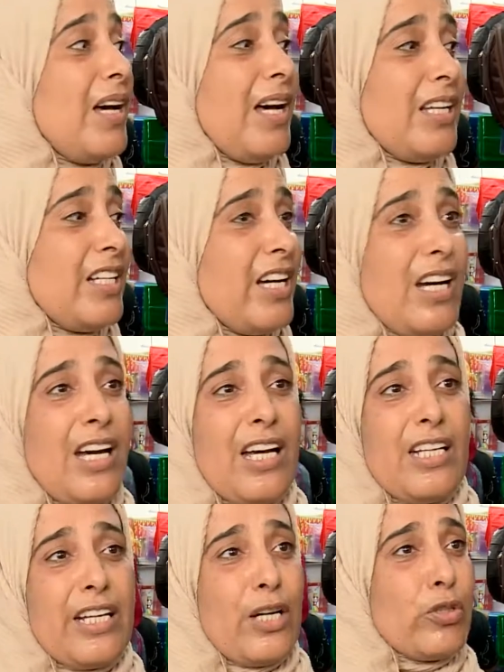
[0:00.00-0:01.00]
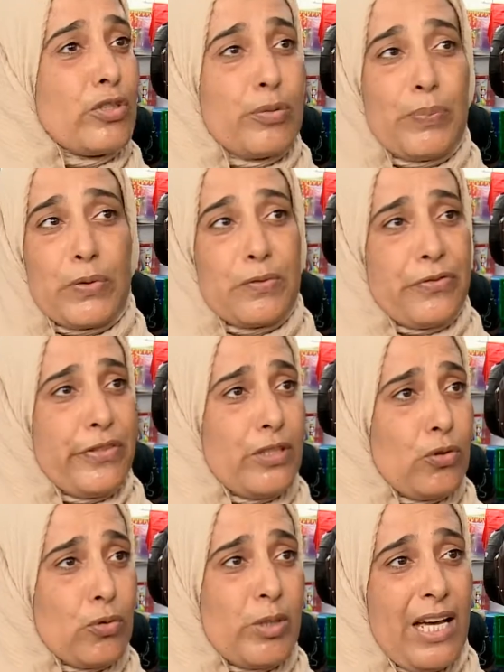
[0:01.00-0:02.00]
غاليه غاليه
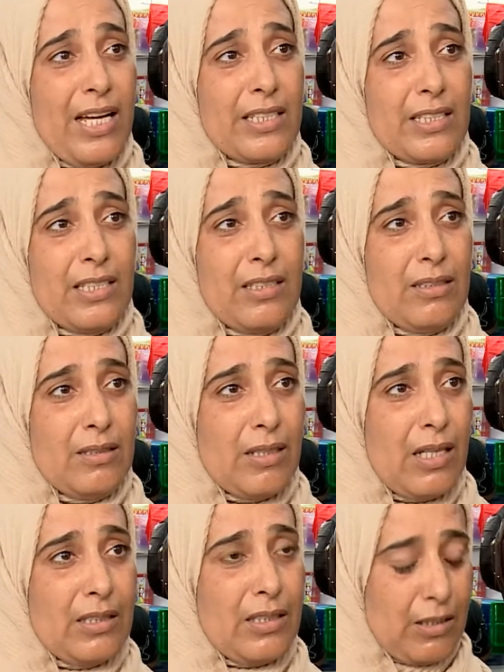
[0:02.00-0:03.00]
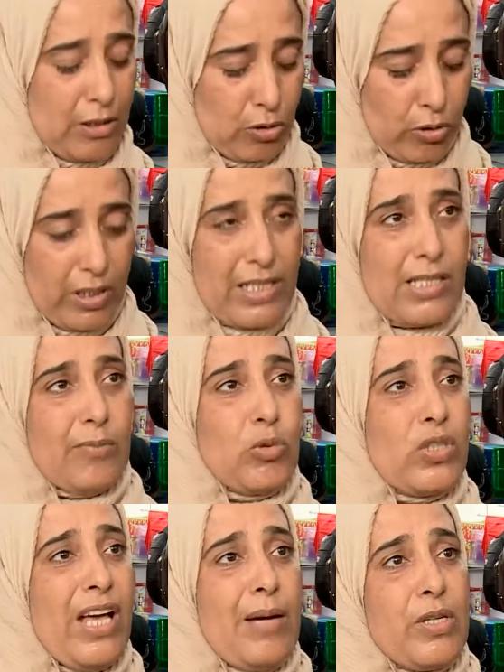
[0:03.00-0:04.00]
ويتبروفيتو يعني حتى الكراسي
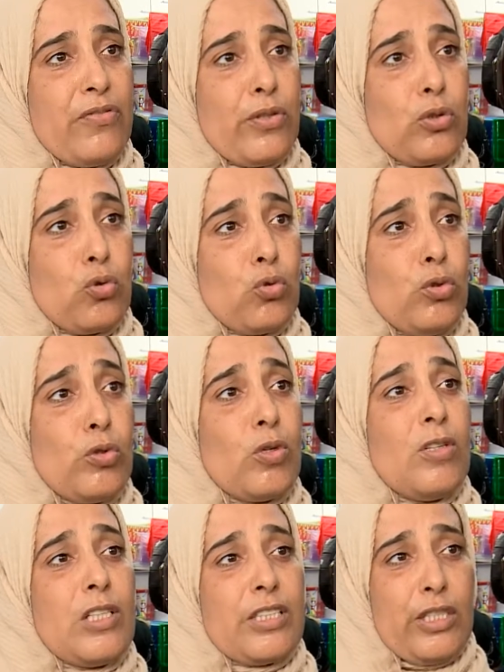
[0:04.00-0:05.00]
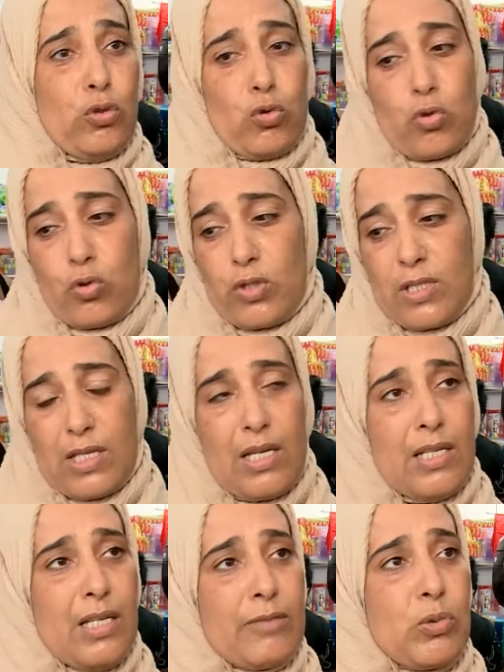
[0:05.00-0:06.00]
المدعم يفقدوه يقول لك تاخذ جوز
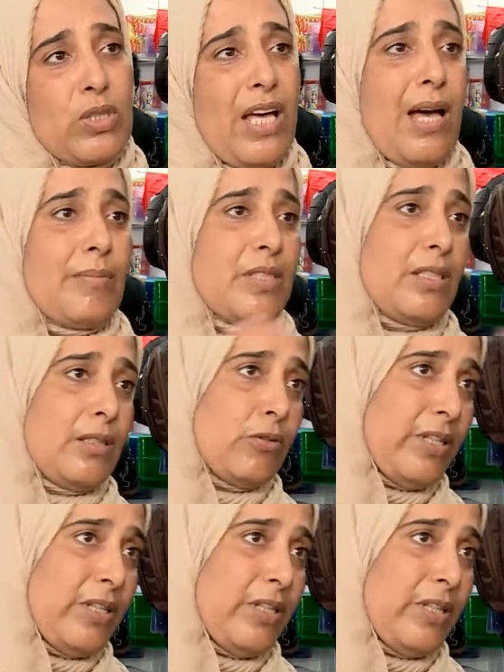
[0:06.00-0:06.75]
آه، المدعم تاخذ